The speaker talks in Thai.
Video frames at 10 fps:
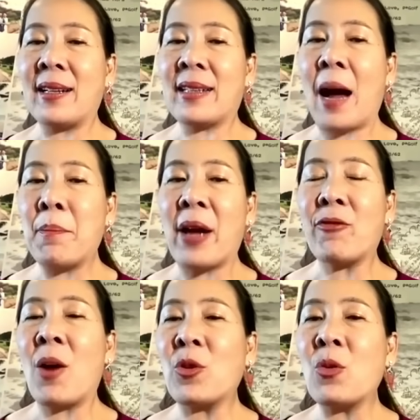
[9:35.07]
ทำแพลตฟ
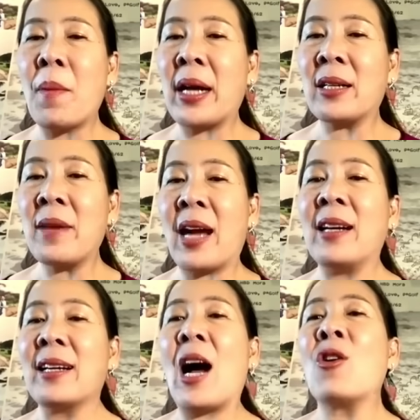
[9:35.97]
อร์มทุกมาทุกอย่าง
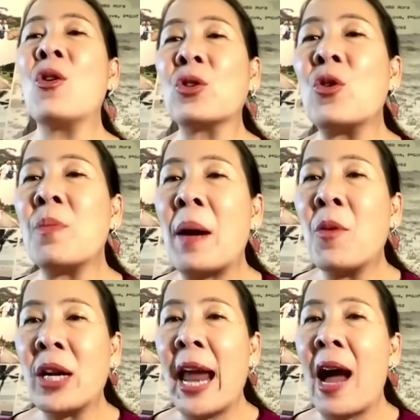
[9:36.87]
เขาลงทุนมาหม
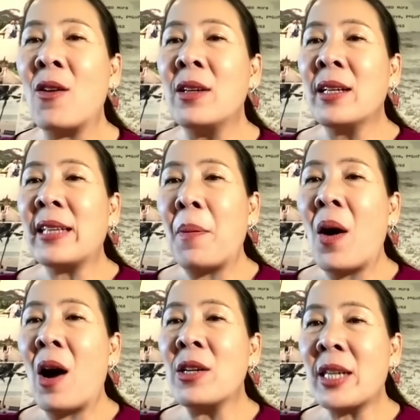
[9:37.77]
ดแล้ว แต่พอ
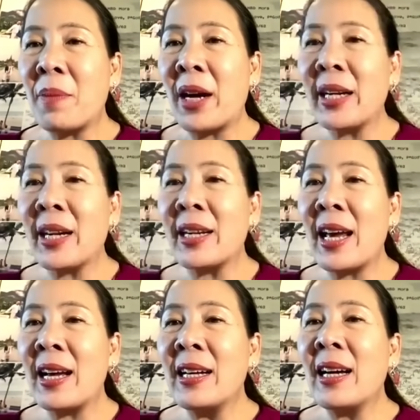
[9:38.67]
เขาเสร็จภารกิจเนี่ย
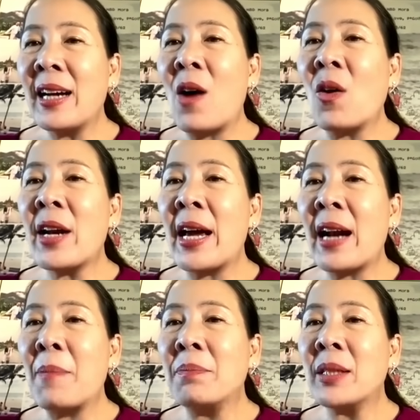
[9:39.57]
เราก็ได้
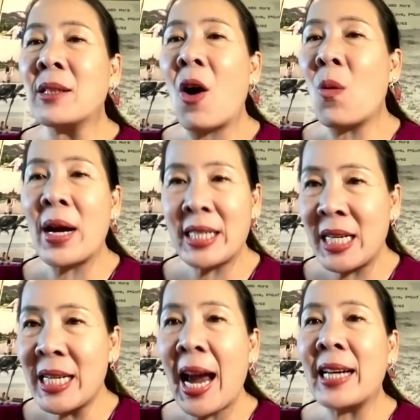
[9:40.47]
รับเหมือนของขวัญชิ้น
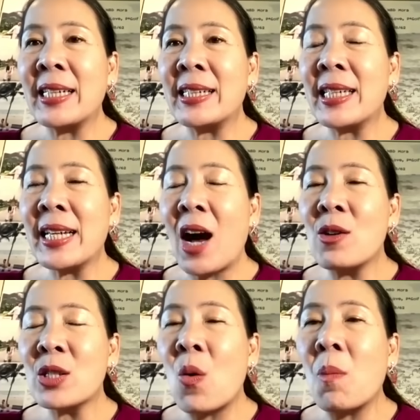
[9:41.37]
ใหญ่เลยที่เขา
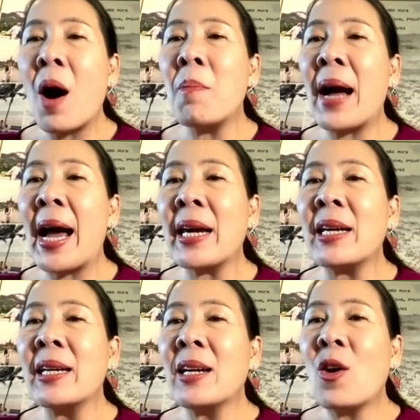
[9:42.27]
ส่งมอบมาให้
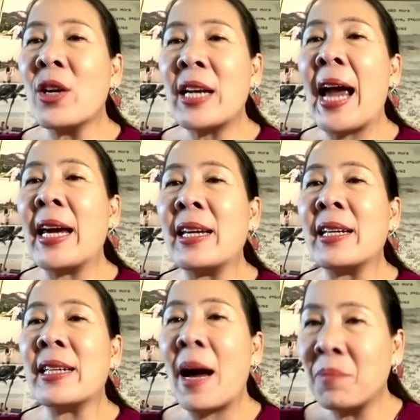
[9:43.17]
คนไทย
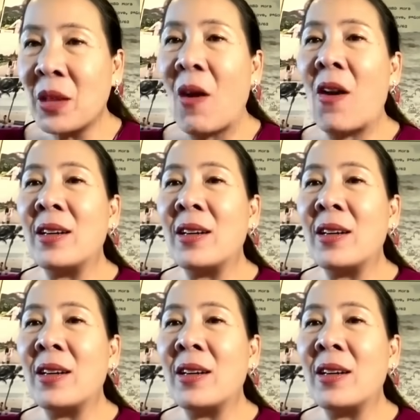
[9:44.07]
ทำต่อ